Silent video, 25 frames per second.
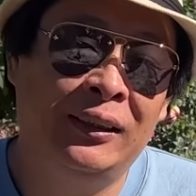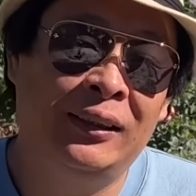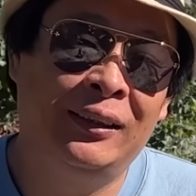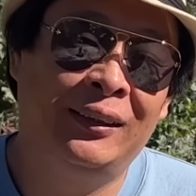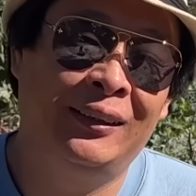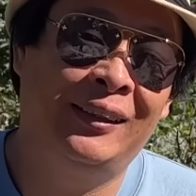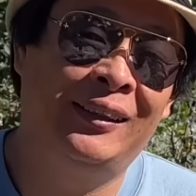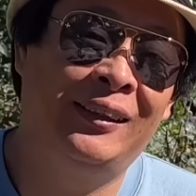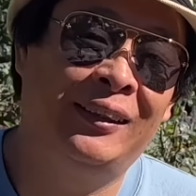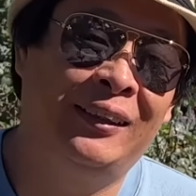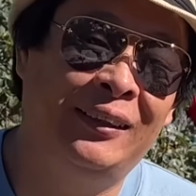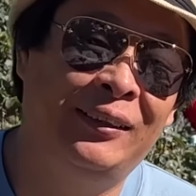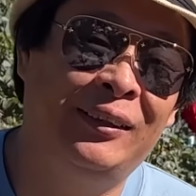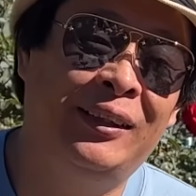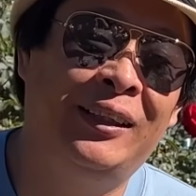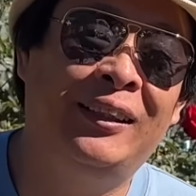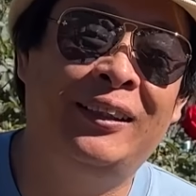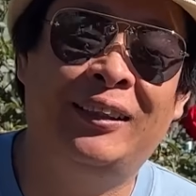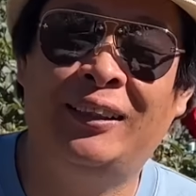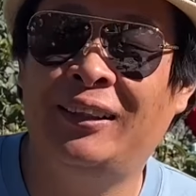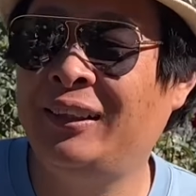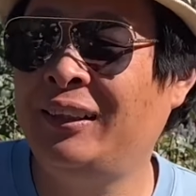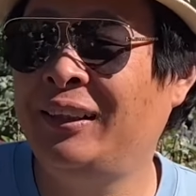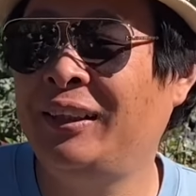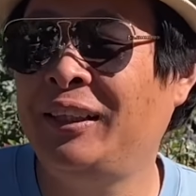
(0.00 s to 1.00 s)
因为摁
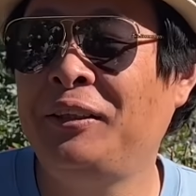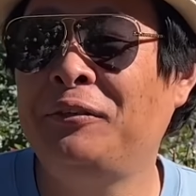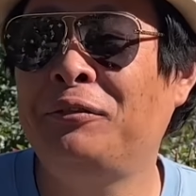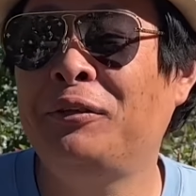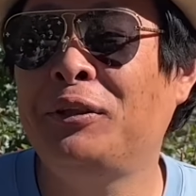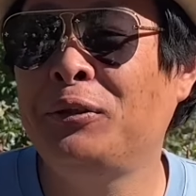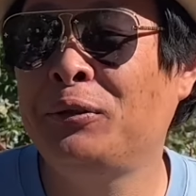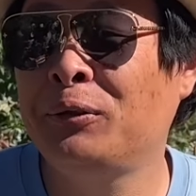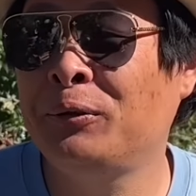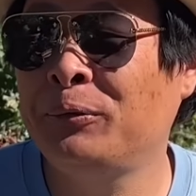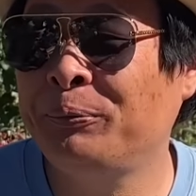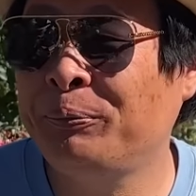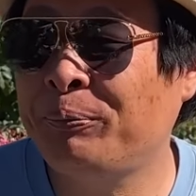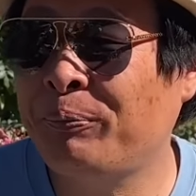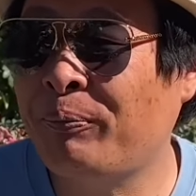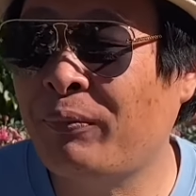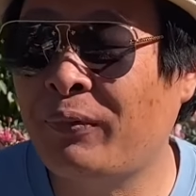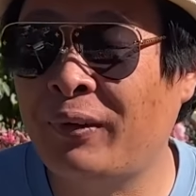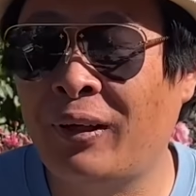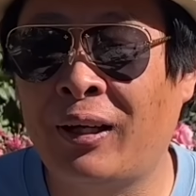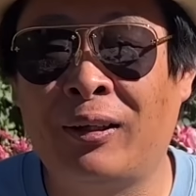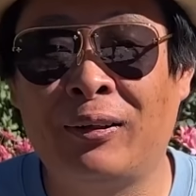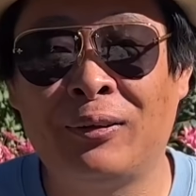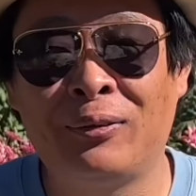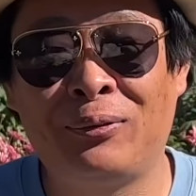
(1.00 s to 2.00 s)
摁了一分钟，
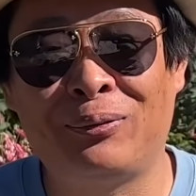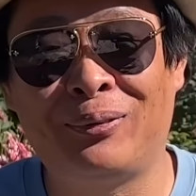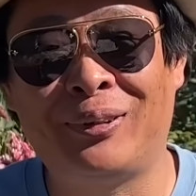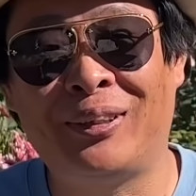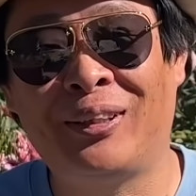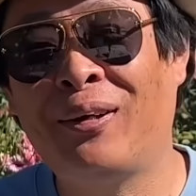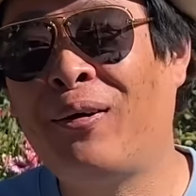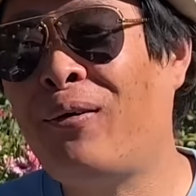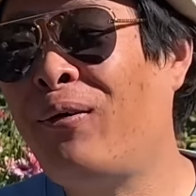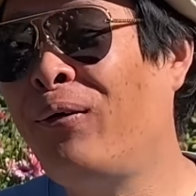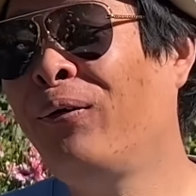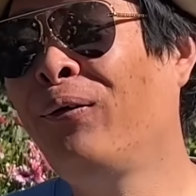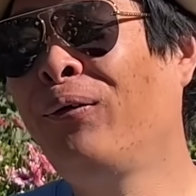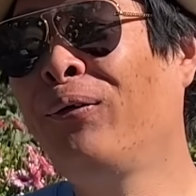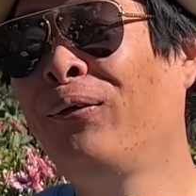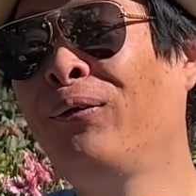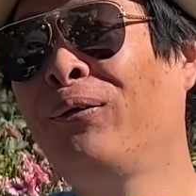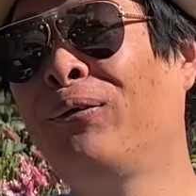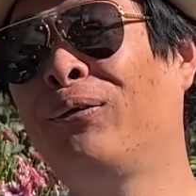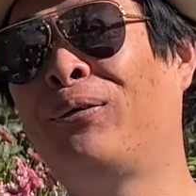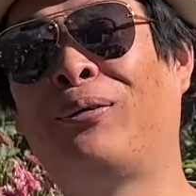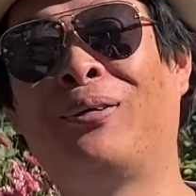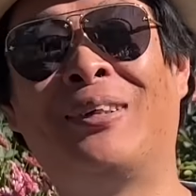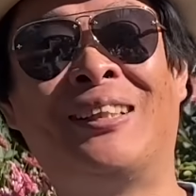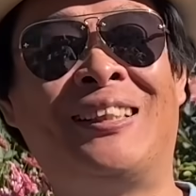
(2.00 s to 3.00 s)
然后主人
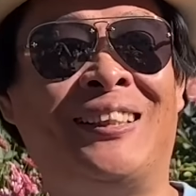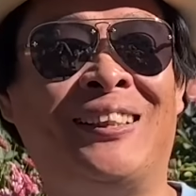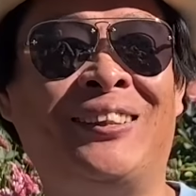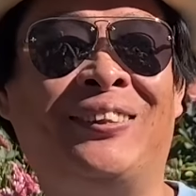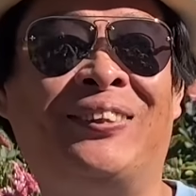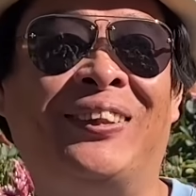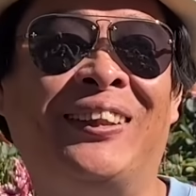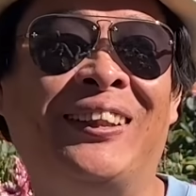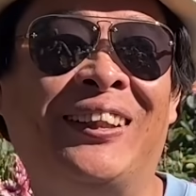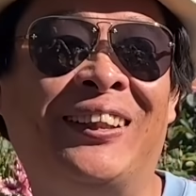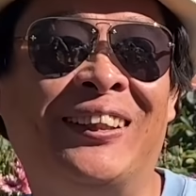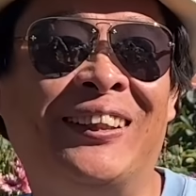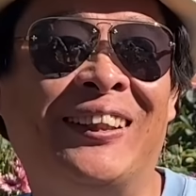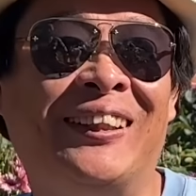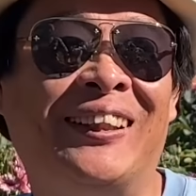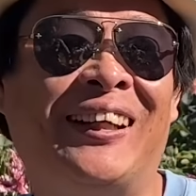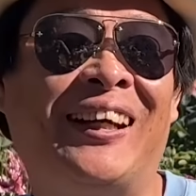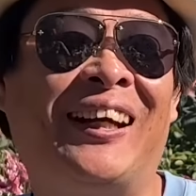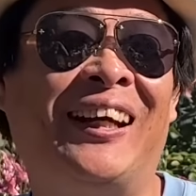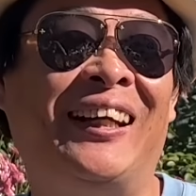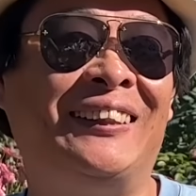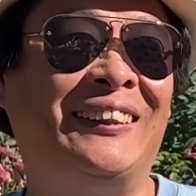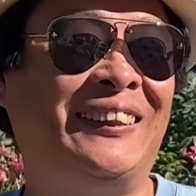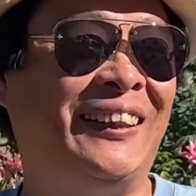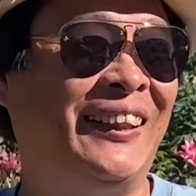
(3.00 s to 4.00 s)
哦火急火燎的
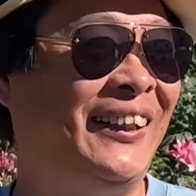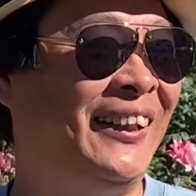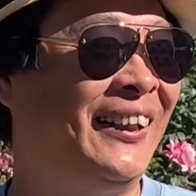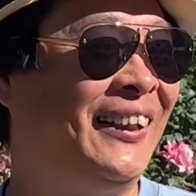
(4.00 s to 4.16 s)
开着一